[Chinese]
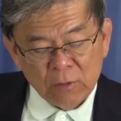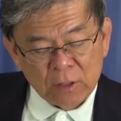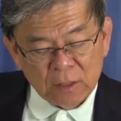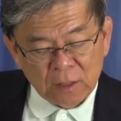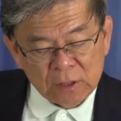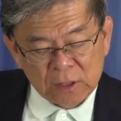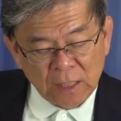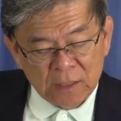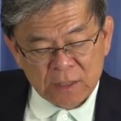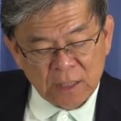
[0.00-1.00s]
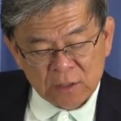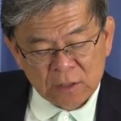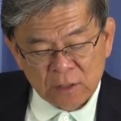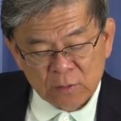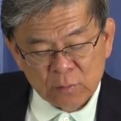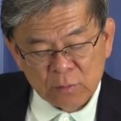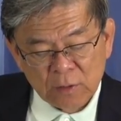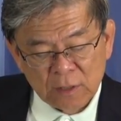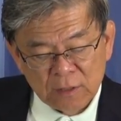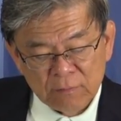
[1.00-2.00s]
有可能谁写这些的书
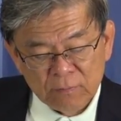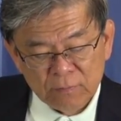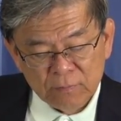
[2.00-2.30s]
卷呢？